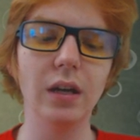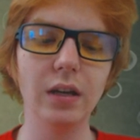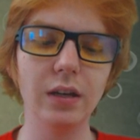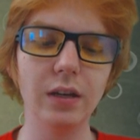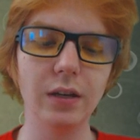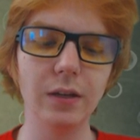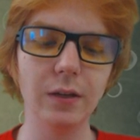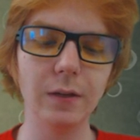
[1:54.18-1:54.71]

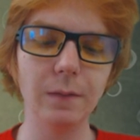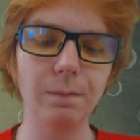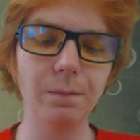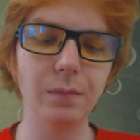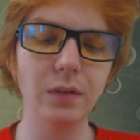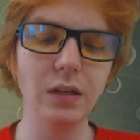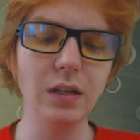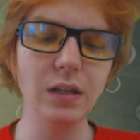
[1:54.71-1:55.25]
E,
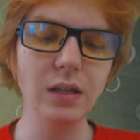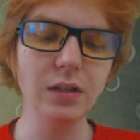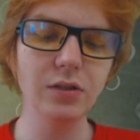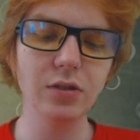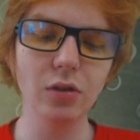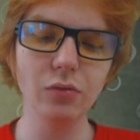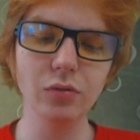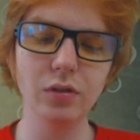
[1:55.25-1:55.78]
I
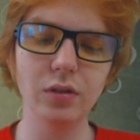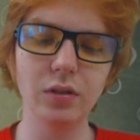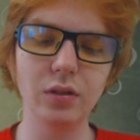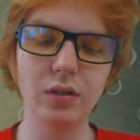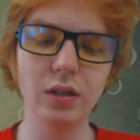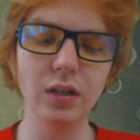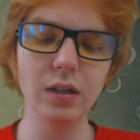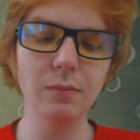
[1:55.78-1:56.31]
są
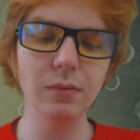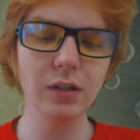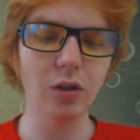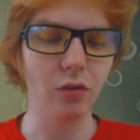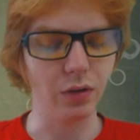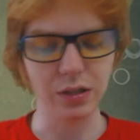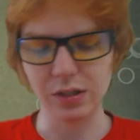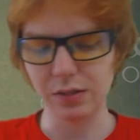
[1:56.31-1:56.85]
tryby,
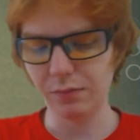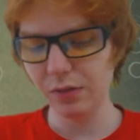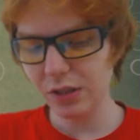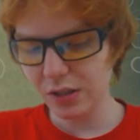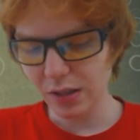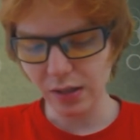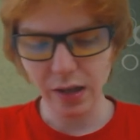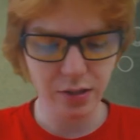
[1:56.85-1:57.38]
o właśnie,
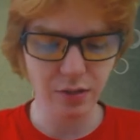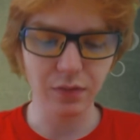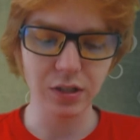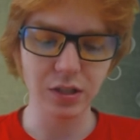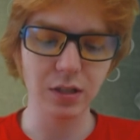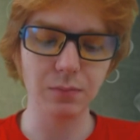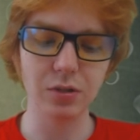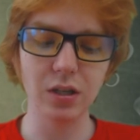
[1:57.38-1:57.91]
widzicie, tak się
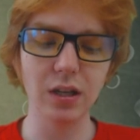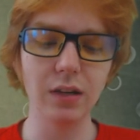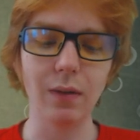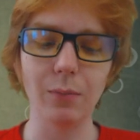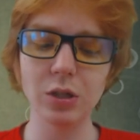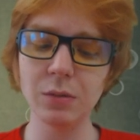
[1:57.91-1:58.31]
właśnie przegrywa.